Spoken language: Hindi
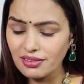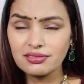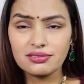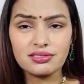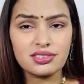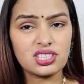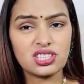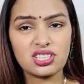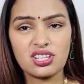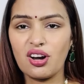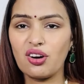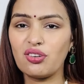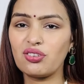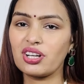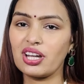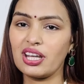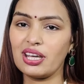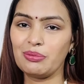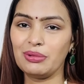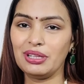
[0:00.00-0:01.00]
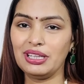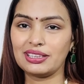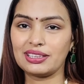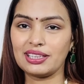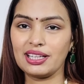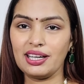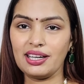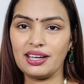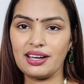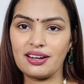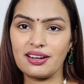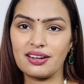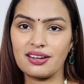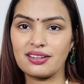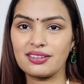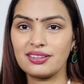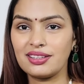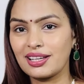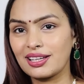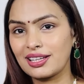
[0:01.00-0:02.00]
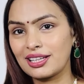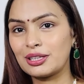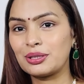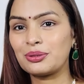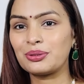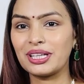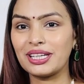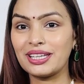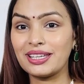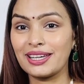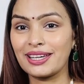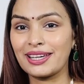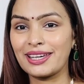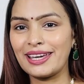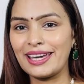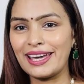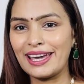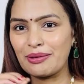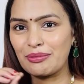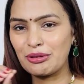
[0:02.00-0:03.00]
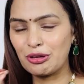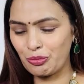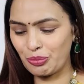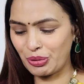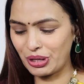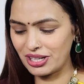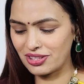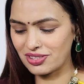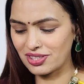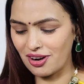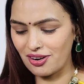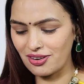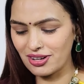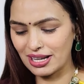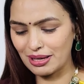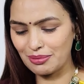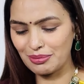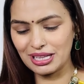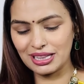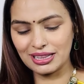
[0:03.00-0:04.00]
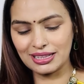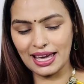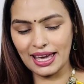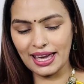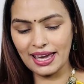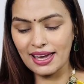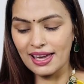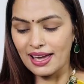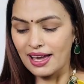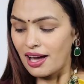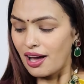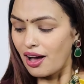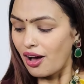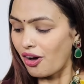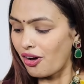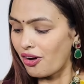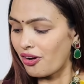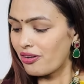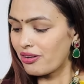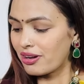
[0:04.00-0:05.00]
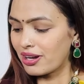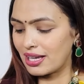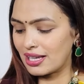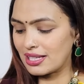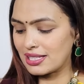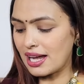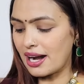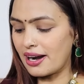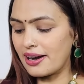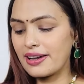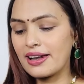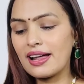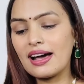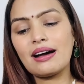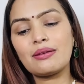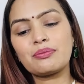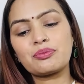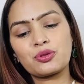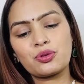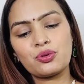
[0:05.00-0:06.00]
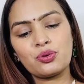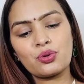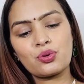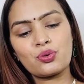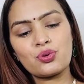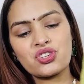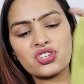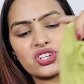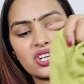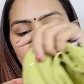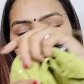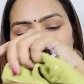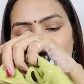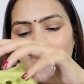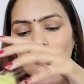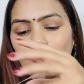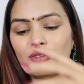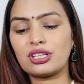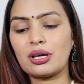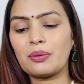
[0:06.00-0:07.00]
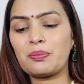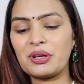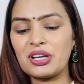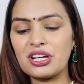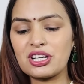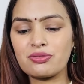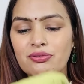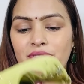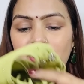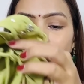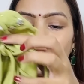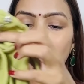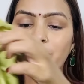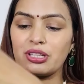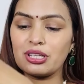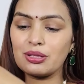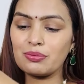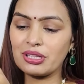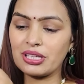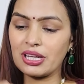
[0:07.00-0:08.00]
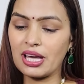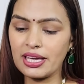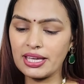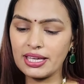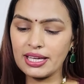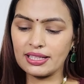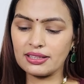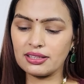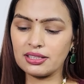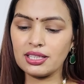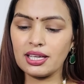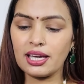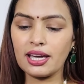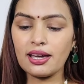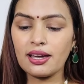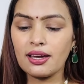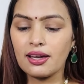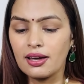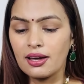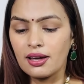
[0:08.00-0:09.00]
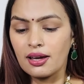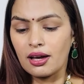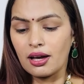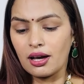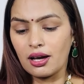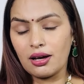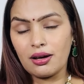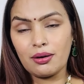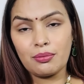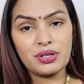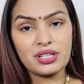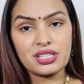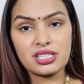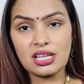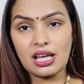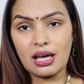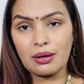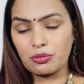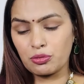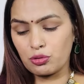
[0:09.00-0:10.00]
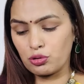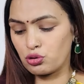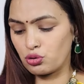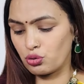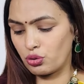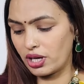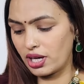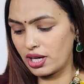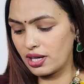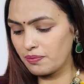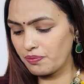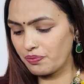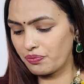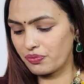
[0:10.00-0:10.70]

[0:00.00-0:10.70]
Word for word: डिस्काउंट नहीं मिलता है यार दिक्कत तो यही है कि एक भी रुपया डिस्काउंट नहीं मिलता है और ये साड़ी ना आपको कुछ नहीं करना होता है प्लीट्स वगैरह बनी बनाई आती है आ, बस आपको जो है